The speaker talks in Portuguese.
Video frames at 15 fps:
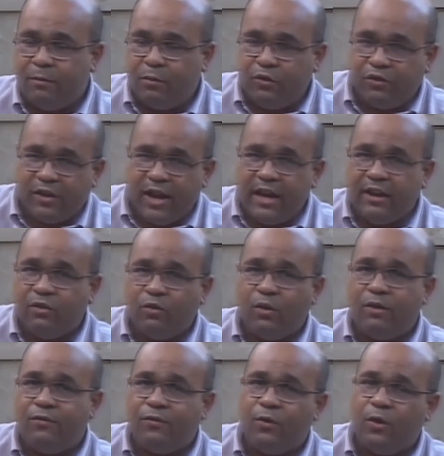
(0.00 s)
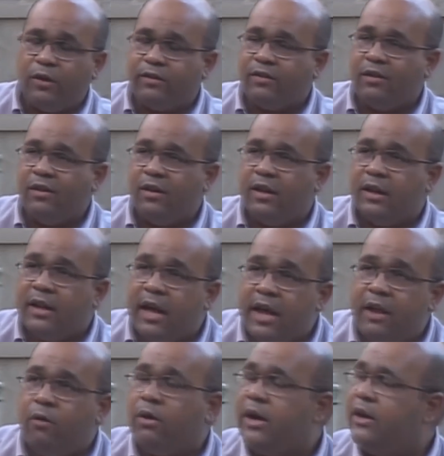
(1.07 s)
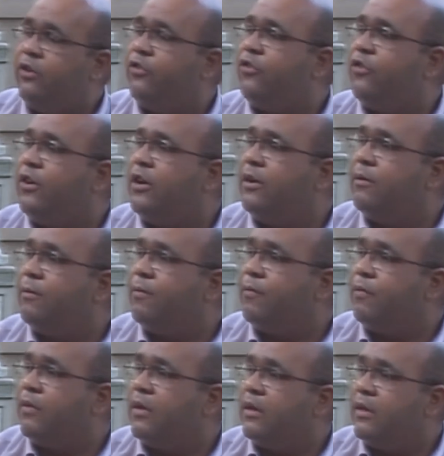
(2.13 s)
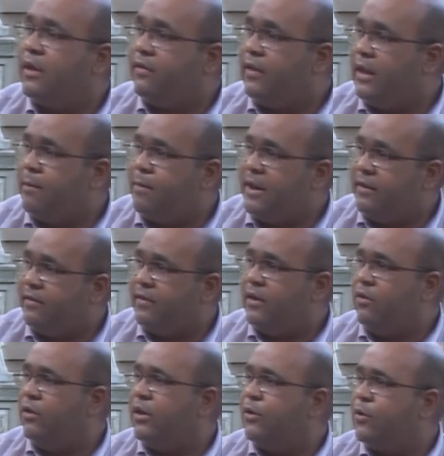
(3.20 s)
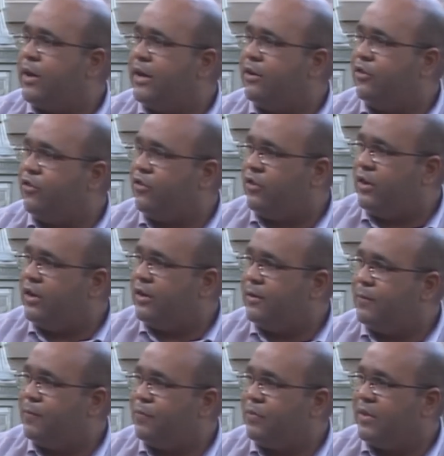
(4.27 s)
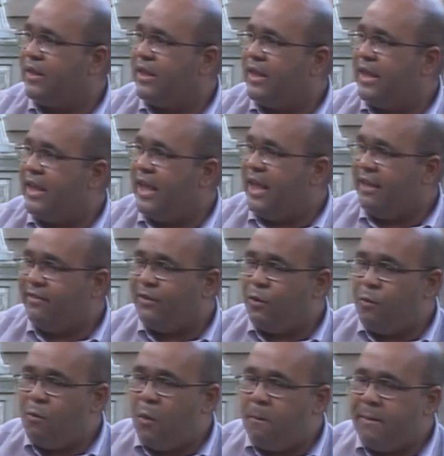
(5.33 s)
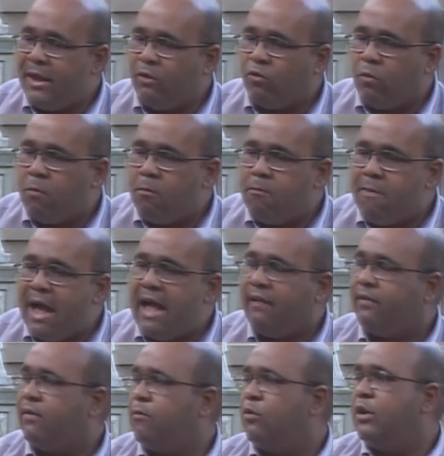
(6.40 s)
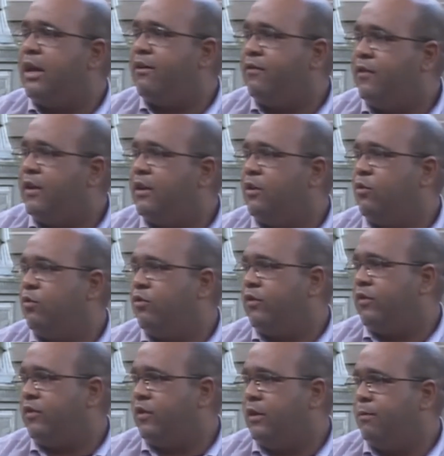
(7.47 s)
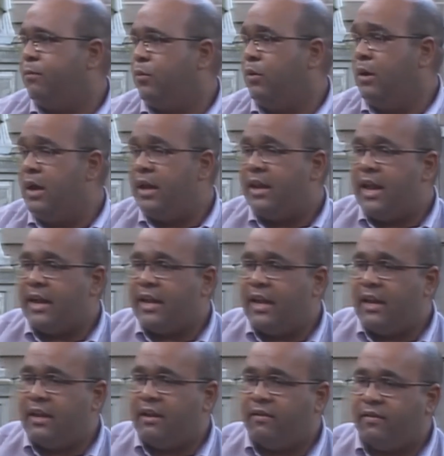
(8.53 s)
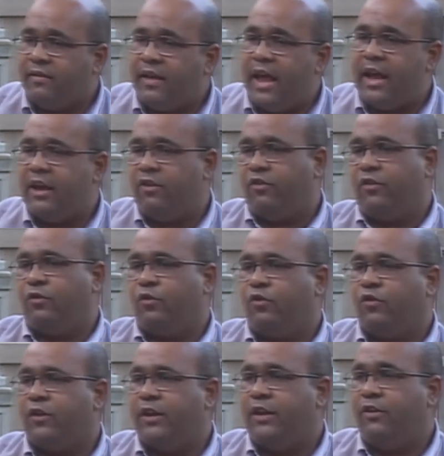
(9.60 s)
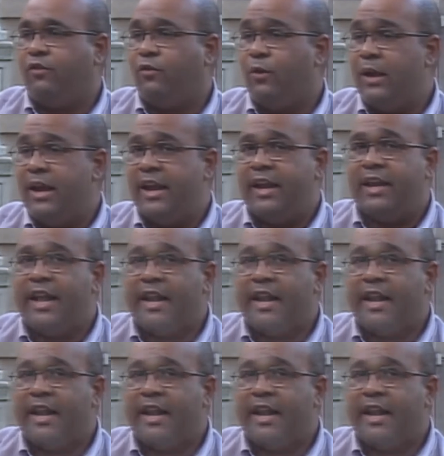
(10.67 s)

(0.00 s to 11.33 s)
buscar a sua força na Eucaristia, na celebração da Eucaristia. Esse é o momento máximo da vida do discípulo, daquele que segue Jesus Cristo e